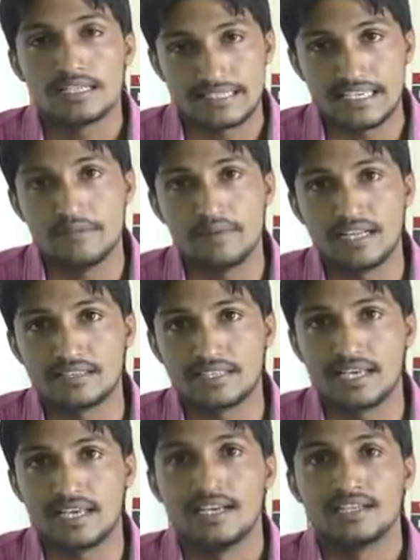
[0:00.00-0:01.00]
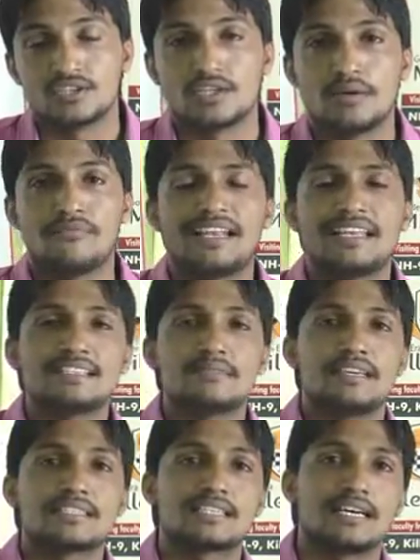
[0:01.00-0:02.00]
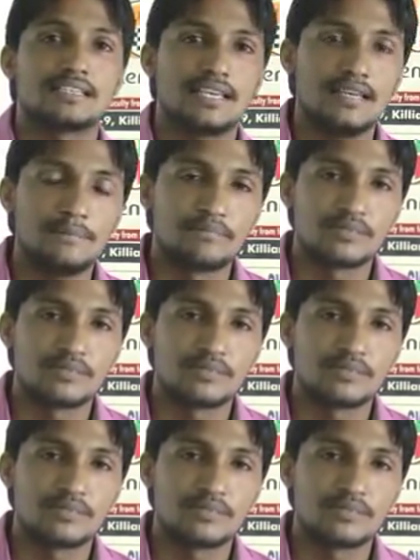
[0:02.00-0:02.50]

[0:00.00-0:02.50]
सही मानते हैं तो डबवाली से मेरे साथ है